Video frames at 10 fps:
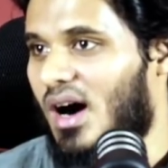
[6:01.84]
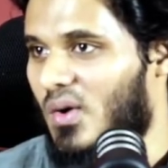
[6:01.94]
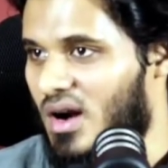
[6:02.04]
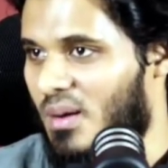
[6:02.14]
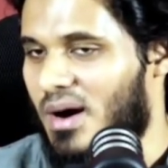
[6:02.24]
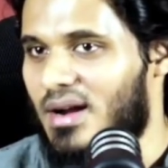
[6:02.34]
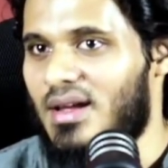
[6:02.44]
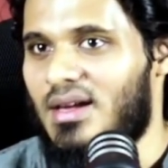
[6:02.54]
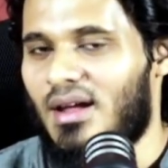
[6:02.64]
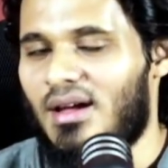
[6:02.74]
அவரை நான்
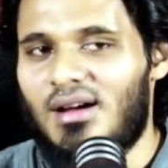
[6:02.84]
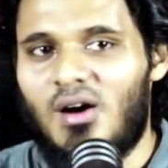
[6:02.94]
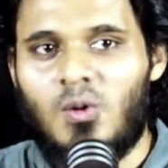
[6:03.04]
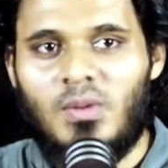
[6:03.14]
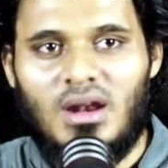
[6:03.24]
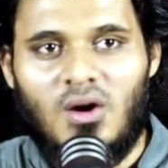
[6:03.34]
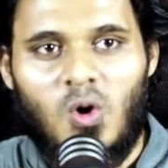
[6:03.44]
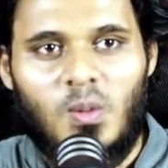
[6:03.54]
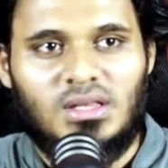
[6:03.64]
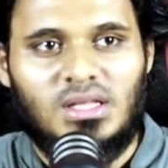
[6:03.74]
மன்னிக்கிறேன் அவர் மேல்
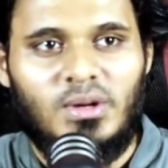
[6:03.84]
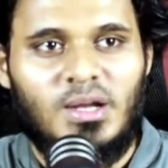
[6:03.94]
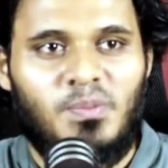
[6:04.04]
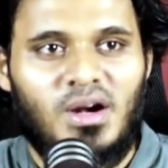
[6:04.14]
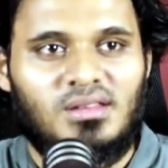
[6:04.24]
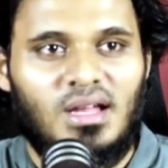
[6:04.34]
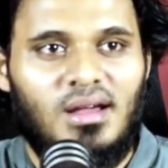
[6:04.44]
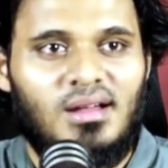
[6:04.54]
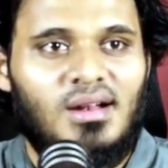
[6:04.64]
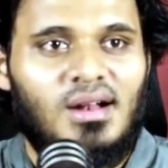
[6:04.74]
நான் கோபத்தை
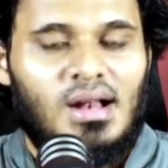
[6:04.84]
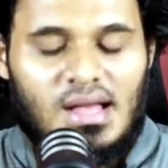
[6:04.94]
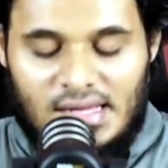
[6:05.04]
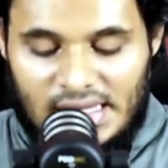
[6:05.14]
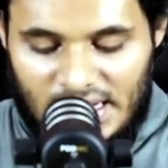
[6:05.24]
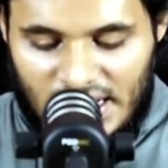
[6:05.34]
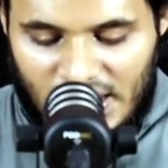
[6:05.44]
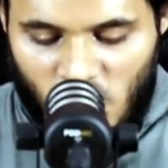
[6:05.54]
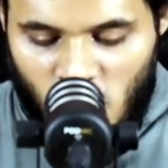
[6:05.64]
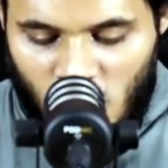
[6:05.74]
வெளிப்படுத்தலை
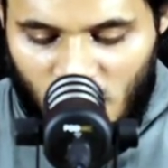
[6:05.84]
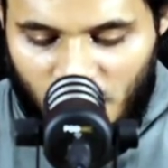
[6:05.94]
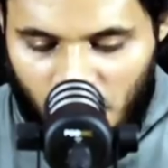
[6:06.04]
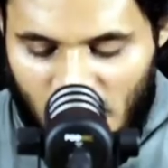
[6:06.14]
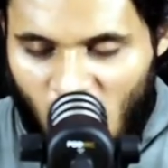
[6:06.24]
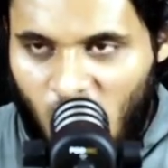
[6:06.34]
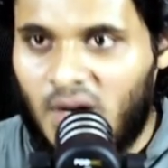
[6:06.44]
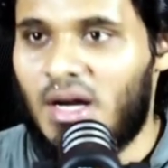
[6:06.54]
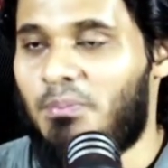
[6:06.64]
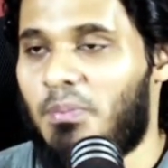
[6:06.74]
எனக்கு உன் பாவ
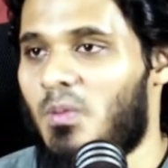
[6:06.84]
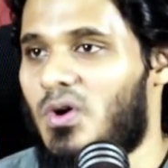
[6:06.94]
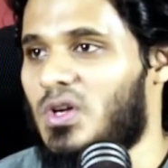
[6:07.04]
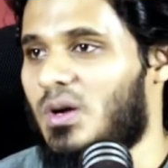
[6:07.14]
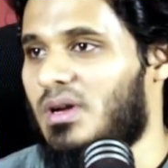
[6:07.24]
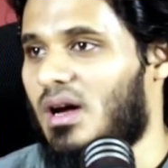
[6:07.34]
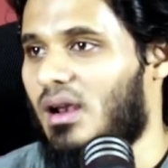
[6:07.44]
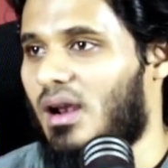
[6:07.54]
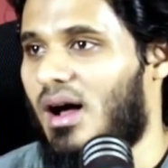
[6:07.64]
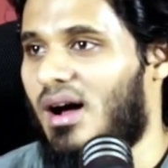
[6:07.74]
மன்னிப்பு முக்கியம்
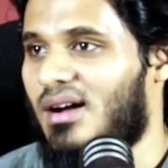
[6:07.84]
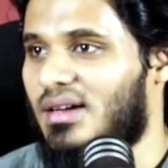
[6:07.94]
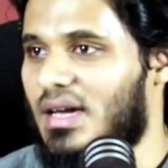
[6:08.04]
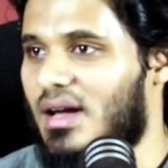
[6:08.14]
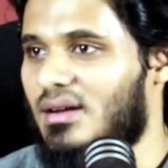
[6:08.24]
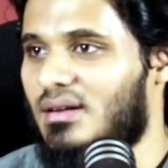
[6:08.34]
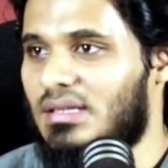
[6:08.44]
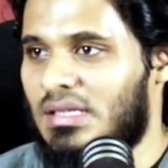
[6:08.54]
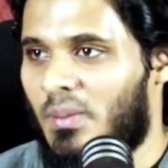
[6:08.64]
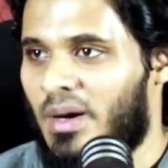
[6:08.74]
யாழ்லா ஏன்
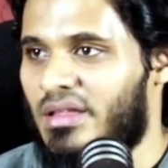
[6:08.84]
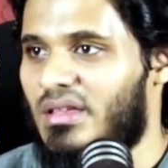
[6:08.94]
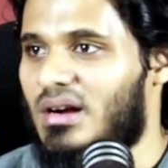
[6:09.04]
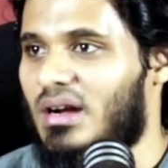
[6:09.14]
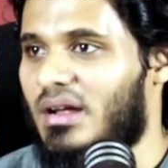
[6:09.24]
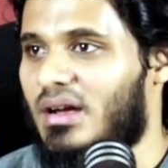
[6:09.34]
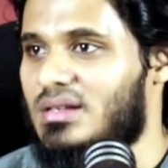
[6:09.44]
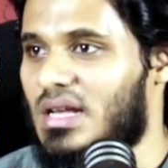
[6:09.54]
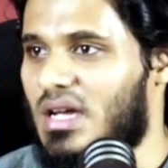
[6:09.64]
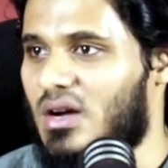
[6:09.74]
இந்த மனிதர்கள்
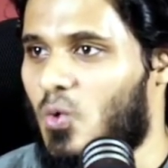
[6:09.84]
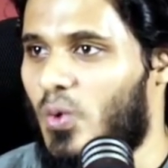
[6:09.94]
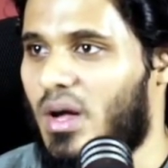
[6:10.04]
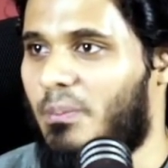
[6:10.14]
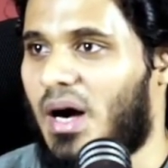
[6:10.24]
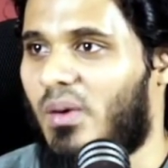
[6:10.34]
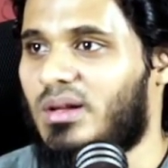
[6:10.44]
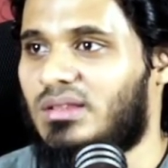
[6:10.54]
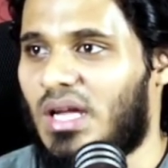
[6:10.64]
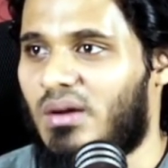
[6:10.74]
எனக்கு செய்யக்கூடிய
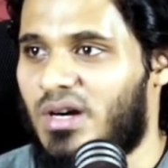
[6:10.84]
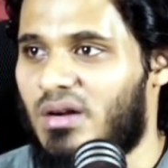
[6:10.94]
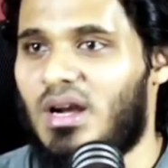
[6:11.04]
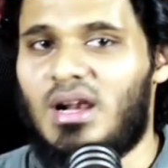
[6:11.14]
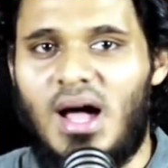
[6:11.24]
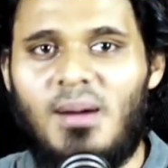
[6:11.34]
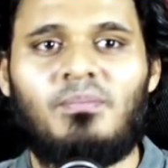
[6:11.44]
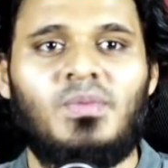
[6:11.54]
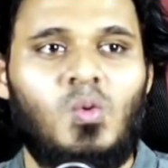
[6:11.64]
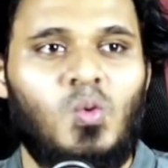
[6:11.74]
பாவத்தை
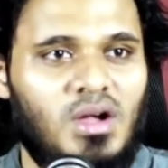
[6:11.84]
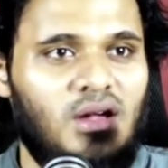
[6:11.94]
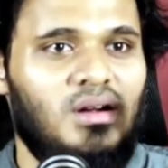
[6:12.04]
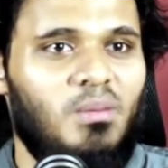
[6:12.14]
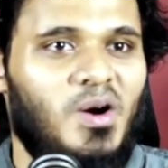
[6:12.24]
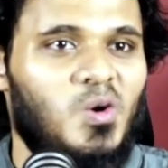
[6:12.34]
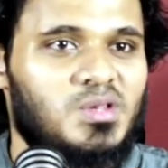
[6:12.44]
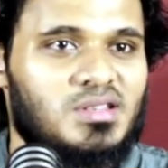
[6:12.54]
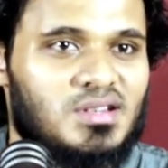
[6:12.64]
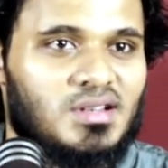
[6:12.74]
விடவெல்லாம் உனக்கு நான்
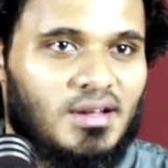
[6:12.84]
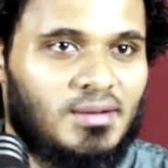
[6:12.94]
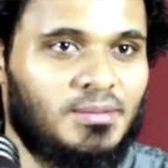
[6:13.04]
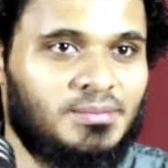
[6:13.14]
பாவம் செஞ்சுருக்கேன்